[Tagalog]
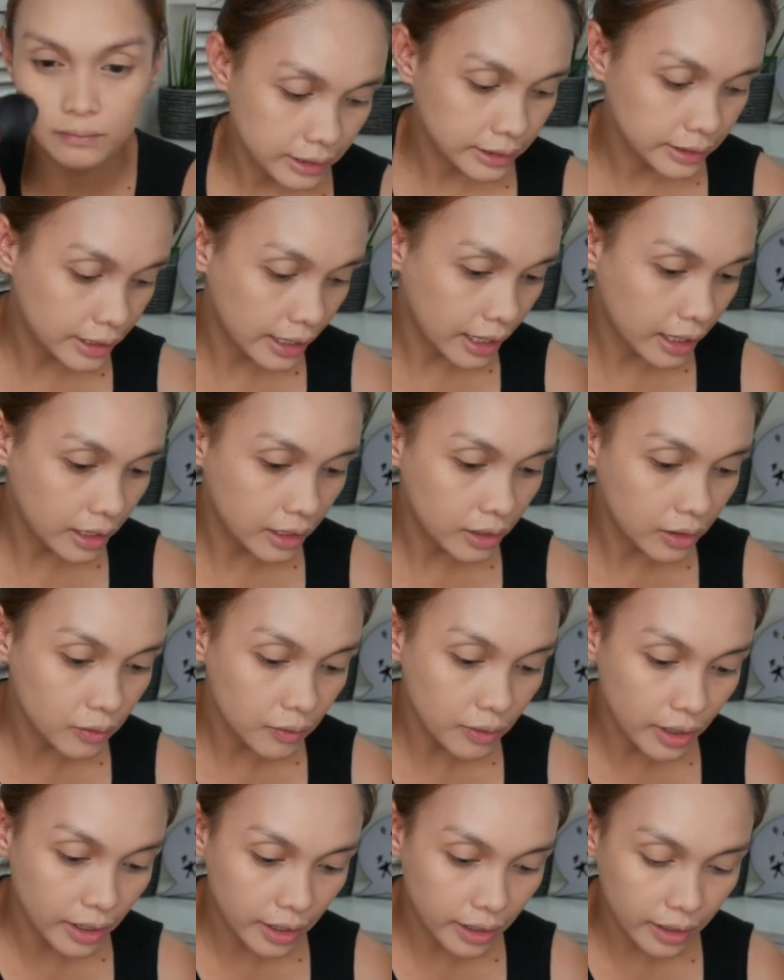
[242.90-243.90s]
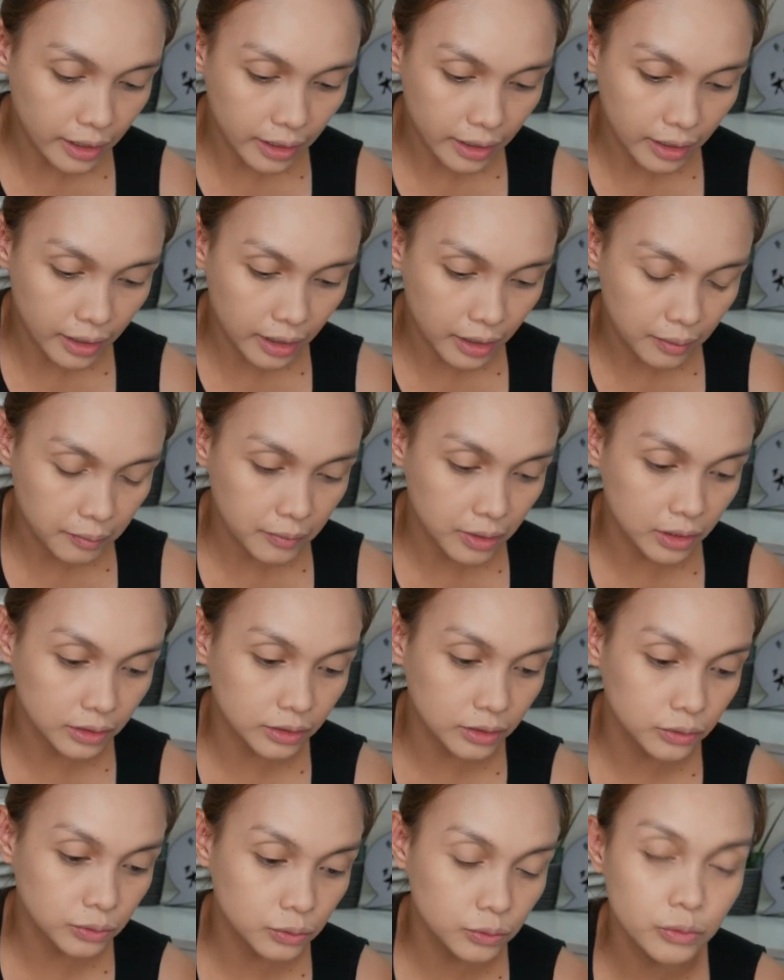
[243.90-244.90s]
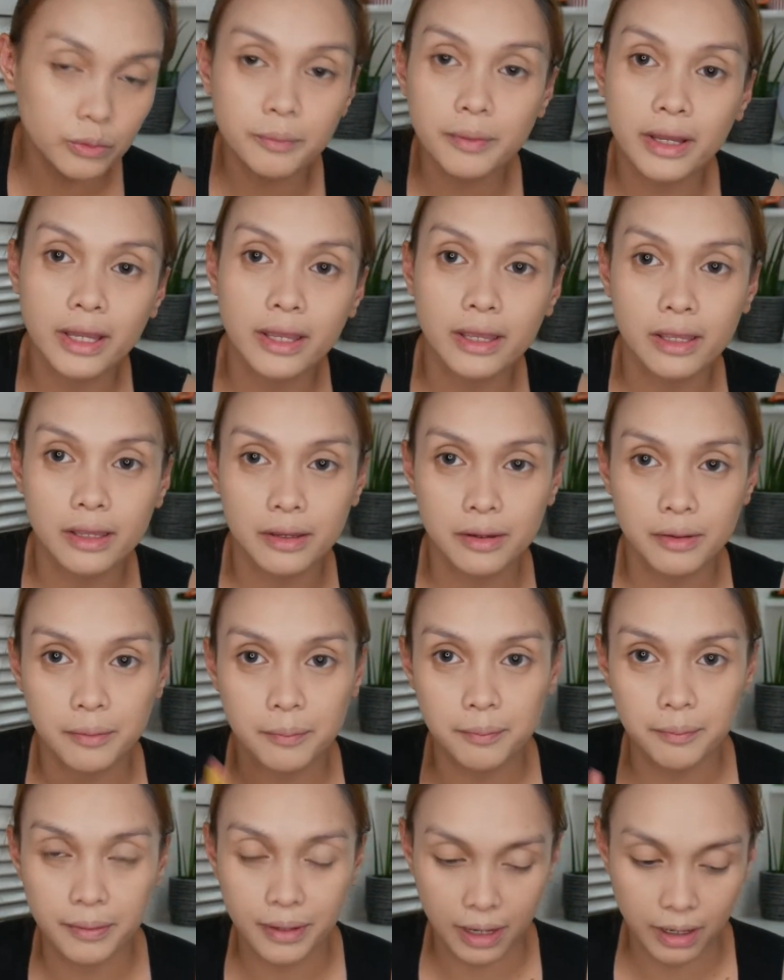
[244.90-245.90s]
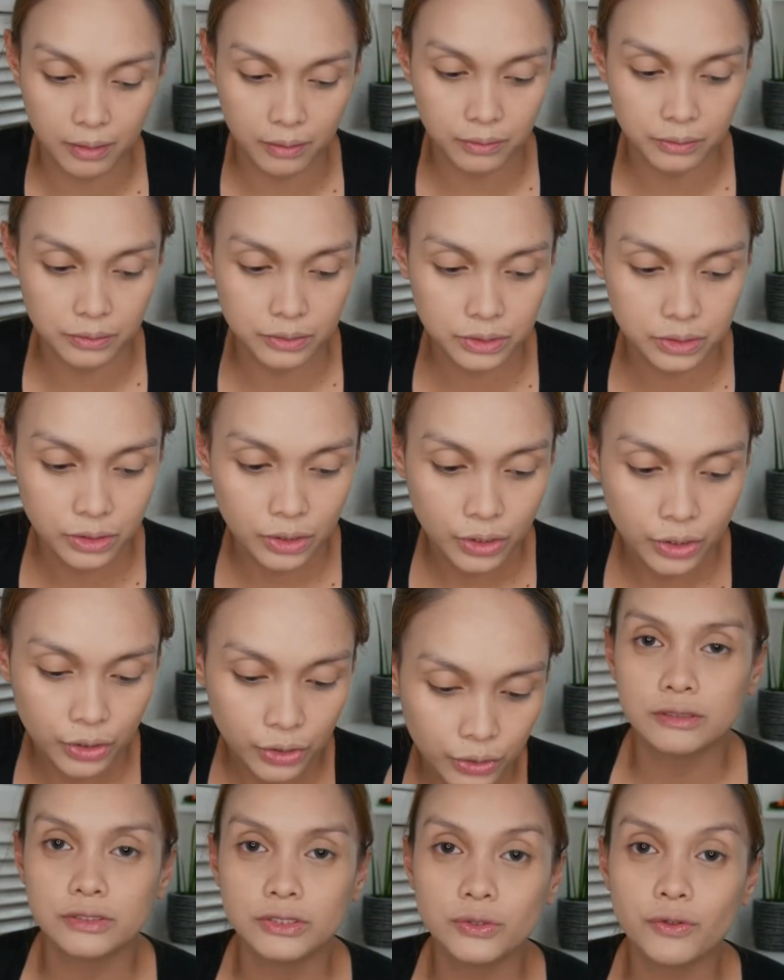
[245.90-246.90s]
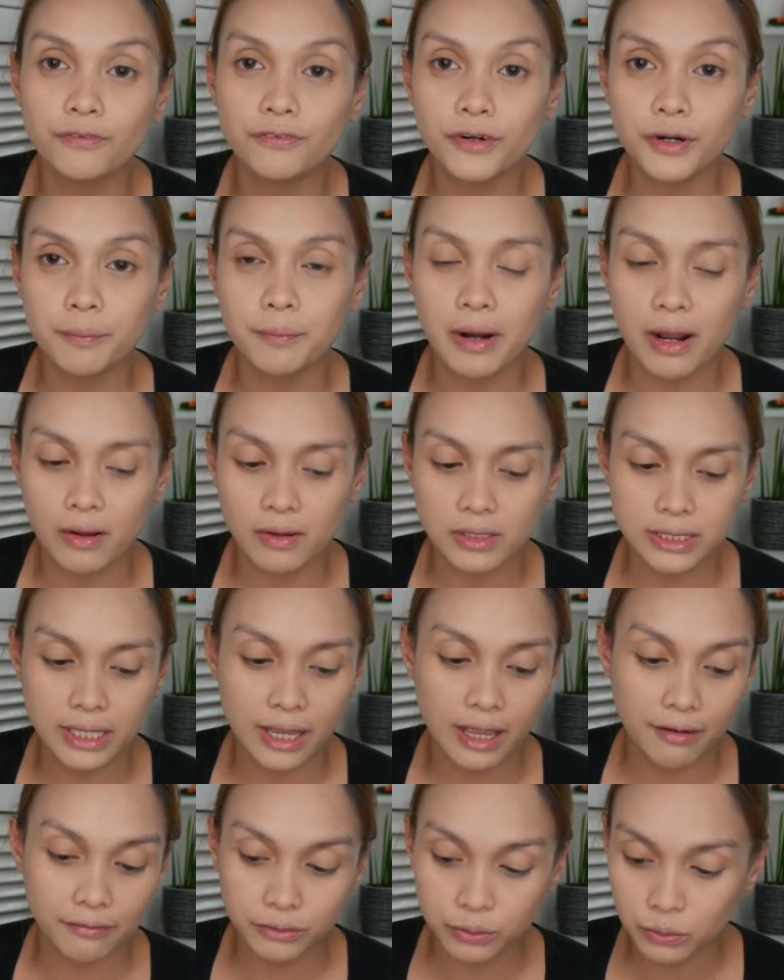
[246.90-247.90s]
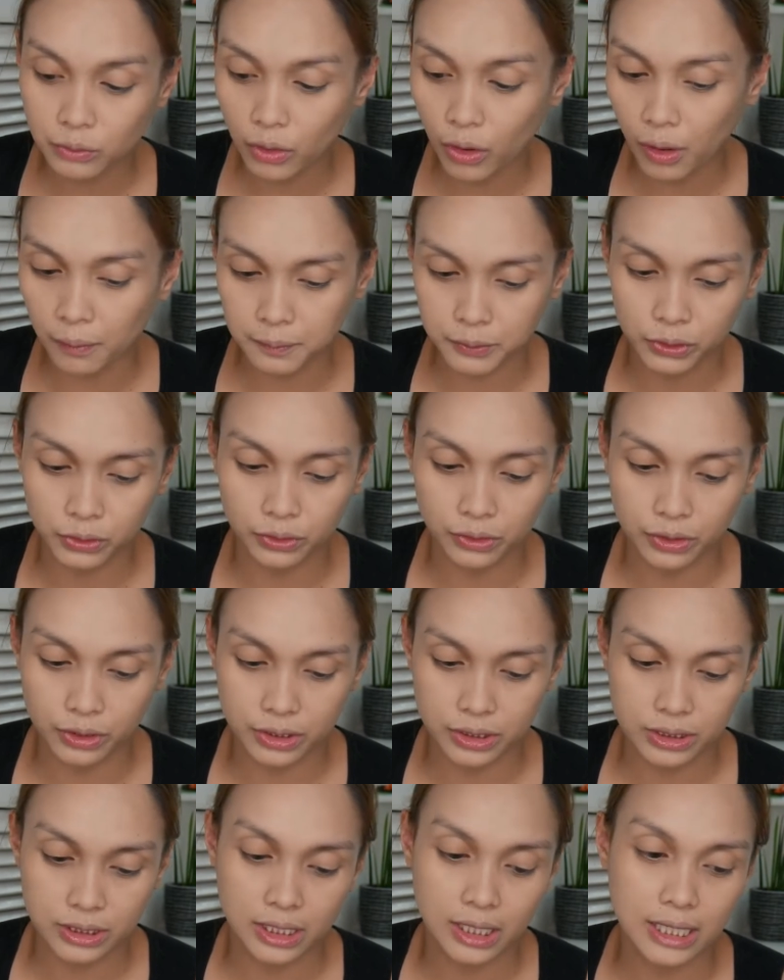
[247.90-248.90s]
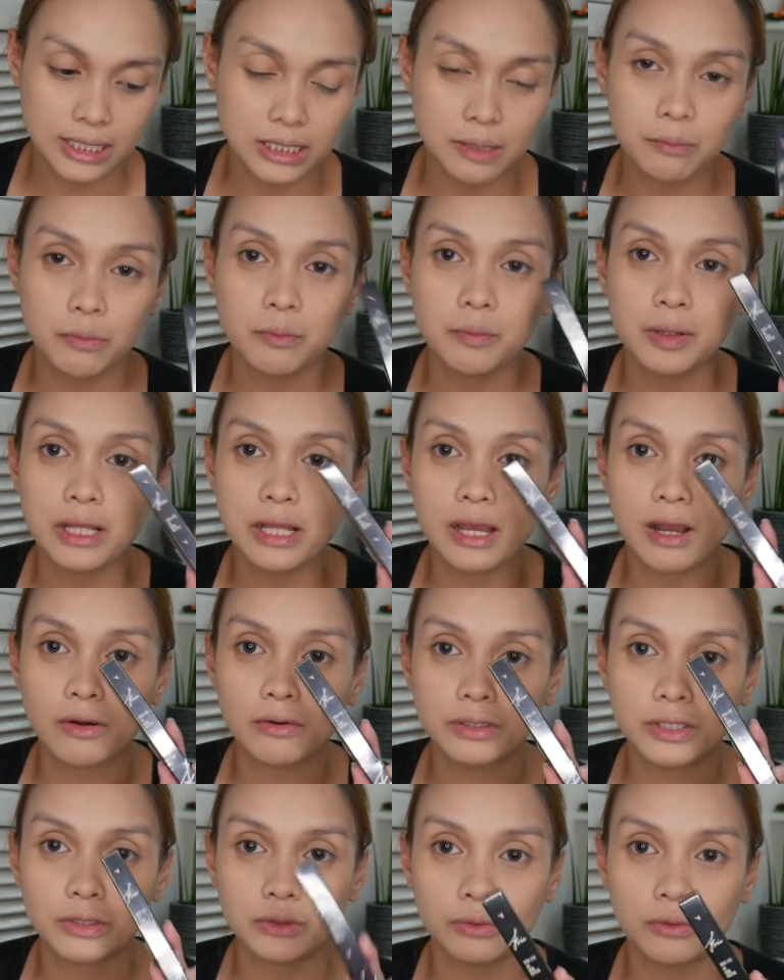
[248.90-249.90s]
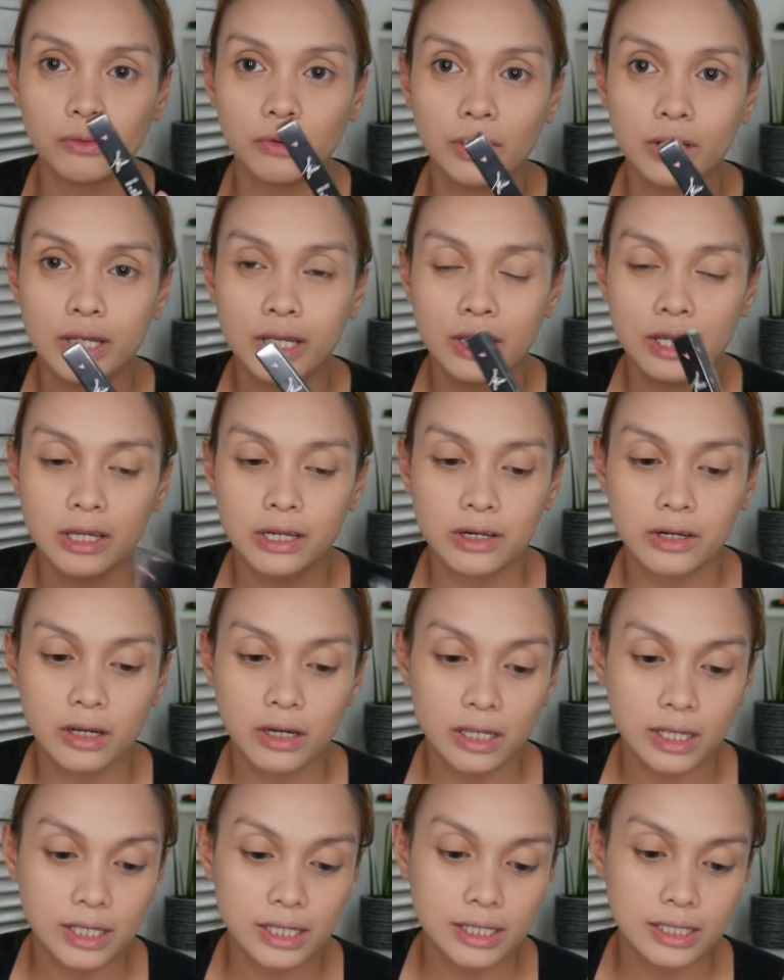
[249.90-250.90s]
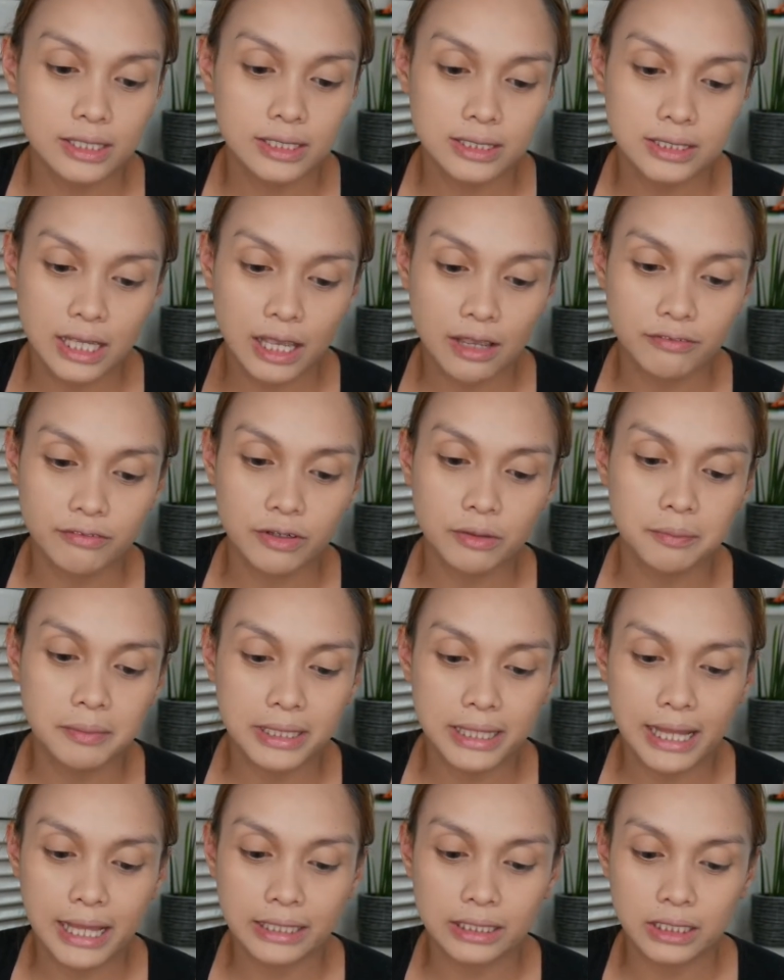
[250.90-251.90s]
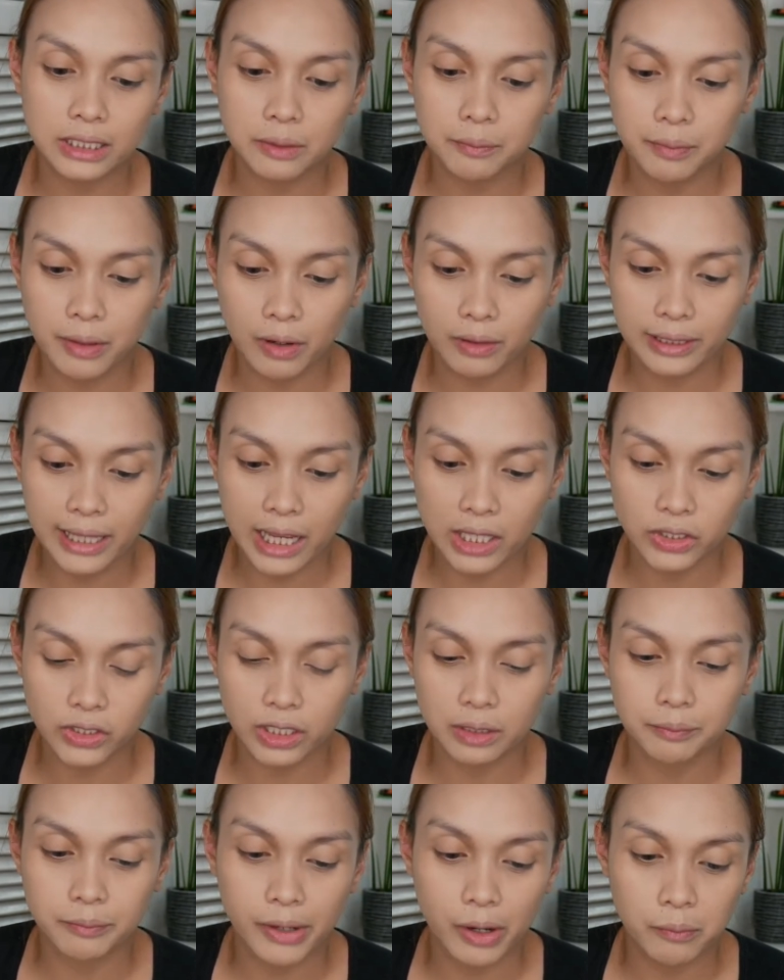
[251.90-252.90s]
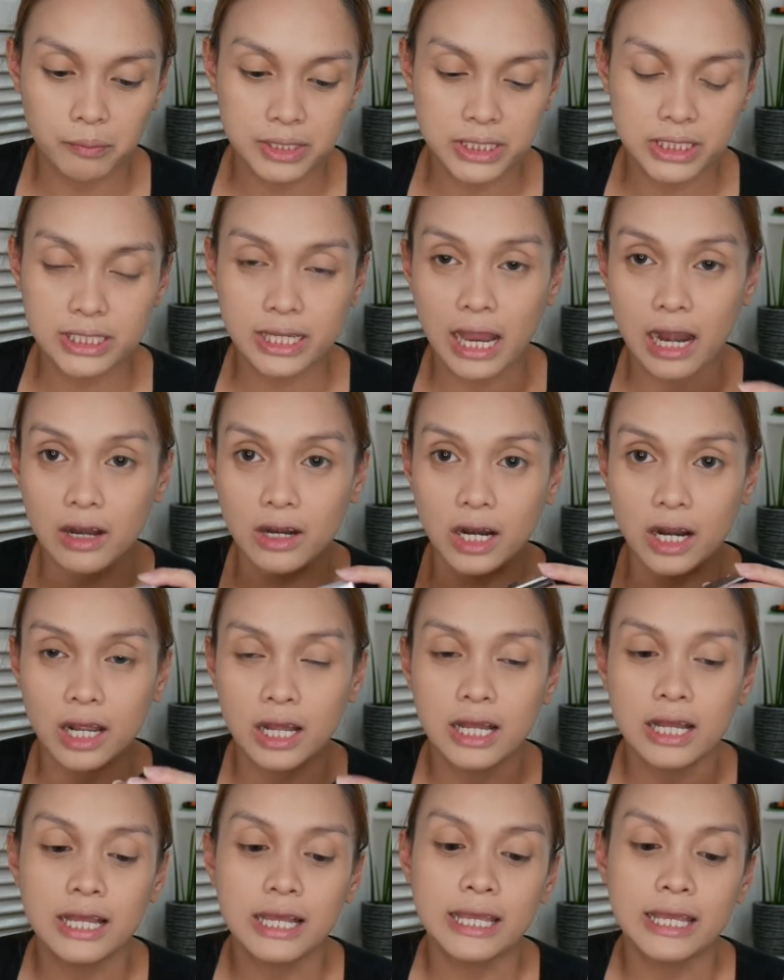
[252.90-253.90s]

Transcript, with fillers: Now, I'm gonna do my brows. So, for brows, I have two options. Kasi bumili ako nitong Crease Ever Belena na brow liner and brow mascara